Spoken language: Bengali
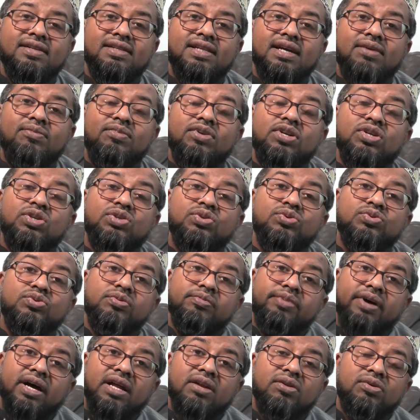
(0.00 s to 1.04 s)
তার মানে শুধু
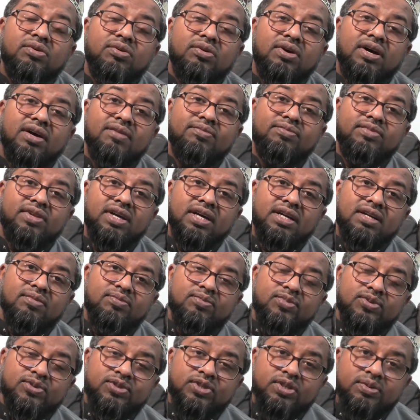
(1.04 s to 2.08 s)
ভালো আপনার
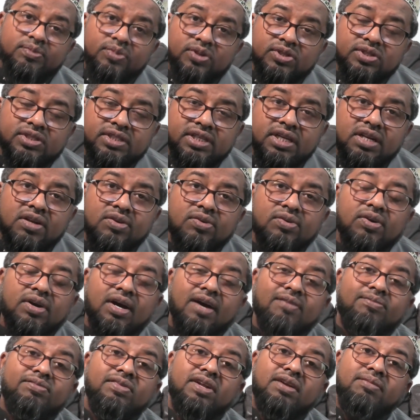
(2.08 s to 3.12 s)
মুসিবত দিল
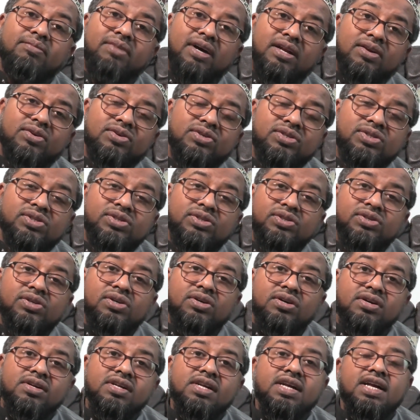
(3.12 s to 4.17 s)
আপনার ভালোর জন্য
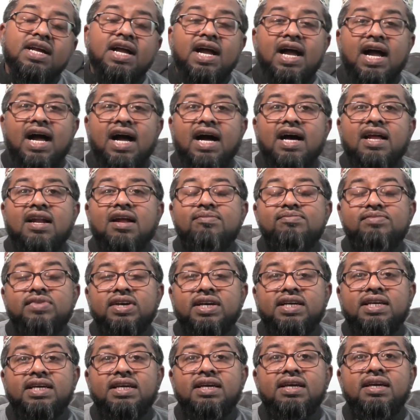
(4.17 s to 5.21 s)
আর
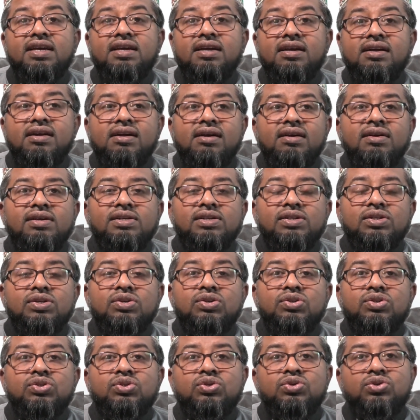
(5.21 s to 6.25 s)
আপনাকে
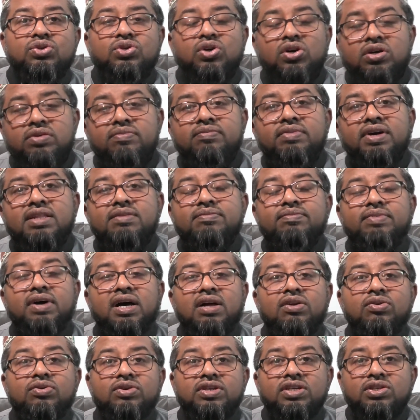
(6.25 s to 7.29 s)
সুসংবাদ
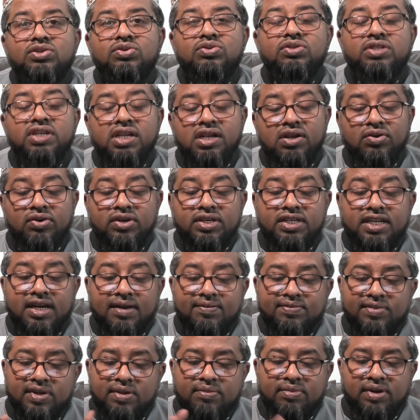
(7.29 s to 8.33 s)
ভালো কিছু দিল এটা
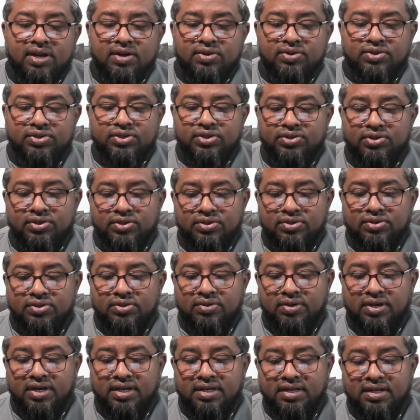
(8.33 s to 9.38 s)
আপনার ভালোর জন্য
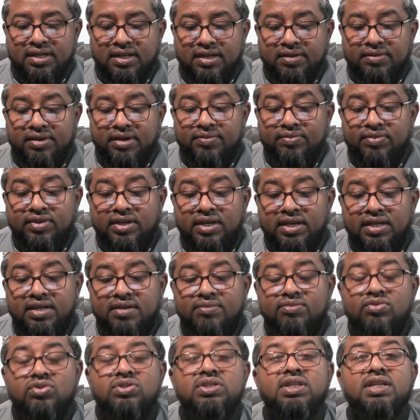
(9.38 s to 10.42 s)
সোহান আল্লাহামদি
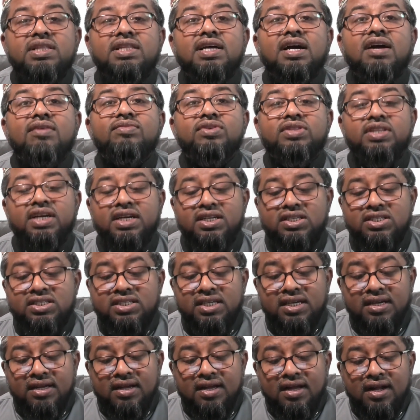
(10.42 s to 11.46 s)
এটা মুসনাদে আহমেদে
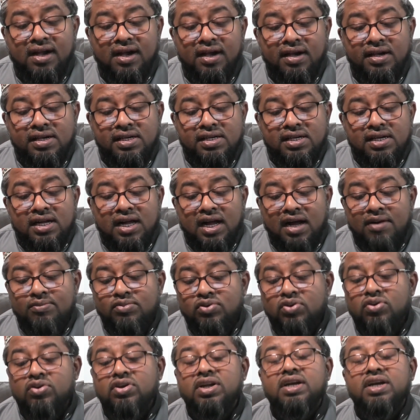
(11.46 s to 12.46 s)
আসছে আবু